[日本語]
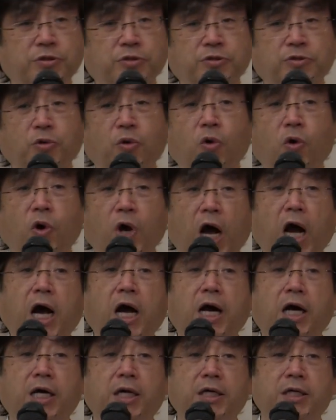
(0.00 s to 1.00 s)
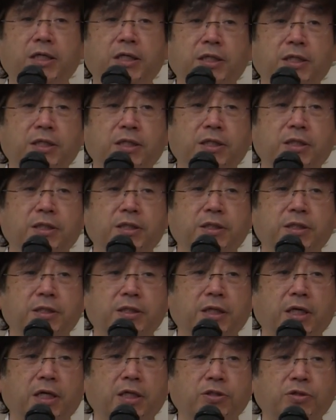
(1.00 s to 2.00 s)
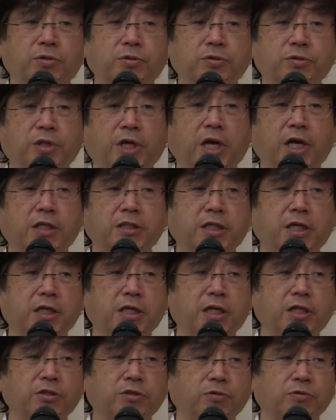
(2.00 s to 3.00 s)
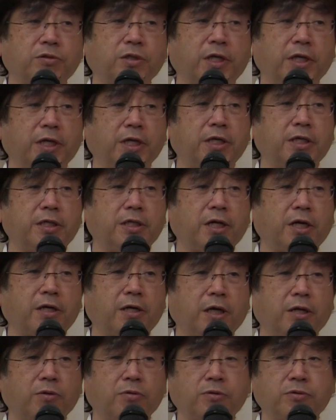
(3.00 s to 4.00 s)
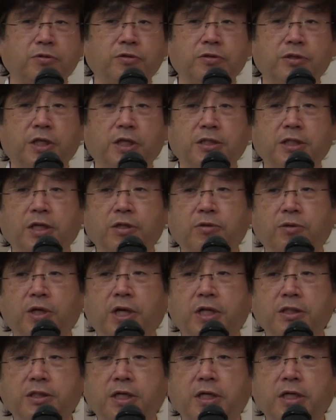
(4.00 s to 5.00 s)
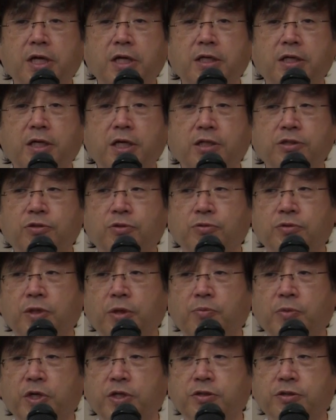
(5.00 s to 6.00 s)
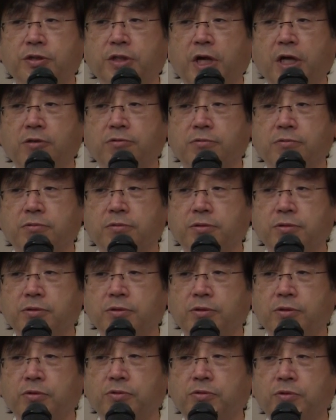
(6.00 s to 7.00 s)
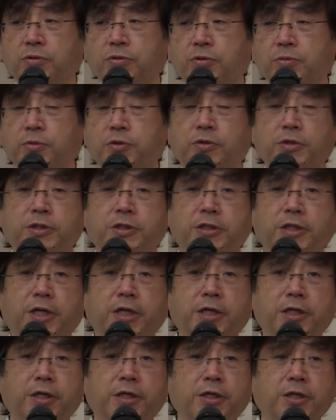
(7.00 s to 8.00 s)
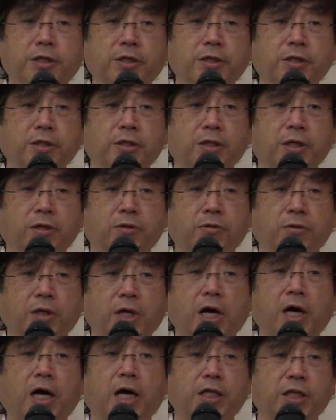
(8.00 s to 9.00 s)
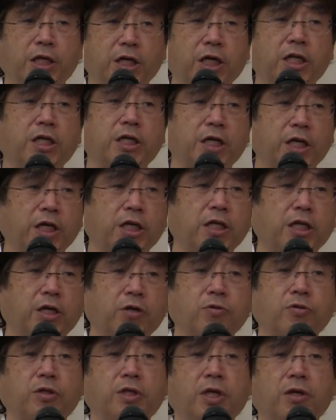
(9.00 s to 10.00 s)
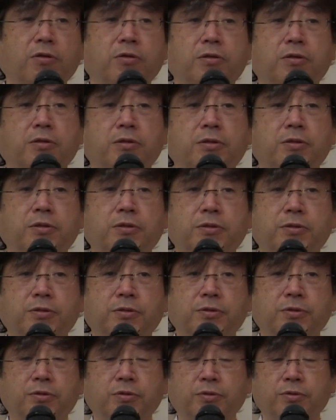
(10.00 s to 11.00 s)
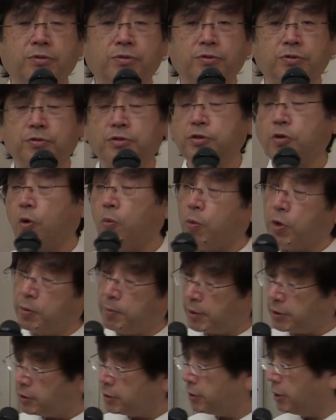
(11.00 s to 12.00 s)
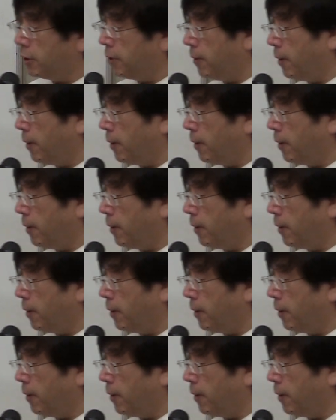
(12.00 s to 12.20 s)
にする方がだからそういう経済原則がねあの薬屋さんの経済原則がベースにあるということもですねあの考えていかなきゃいけないことだろうというふうに思います。